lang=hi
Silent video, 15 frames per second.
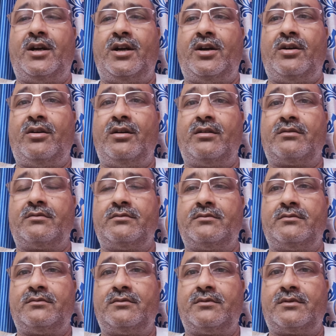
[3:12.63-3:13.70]
और
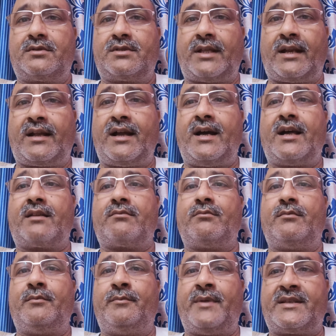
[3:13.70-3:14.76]
सरकार
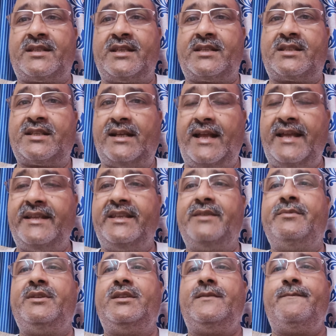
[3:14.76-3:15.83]
बसें
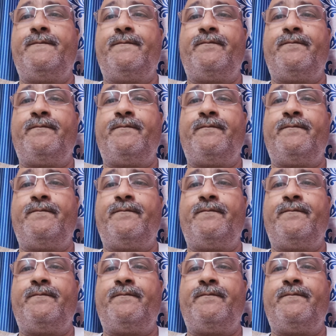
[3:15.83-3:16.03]
चलाएंगी भी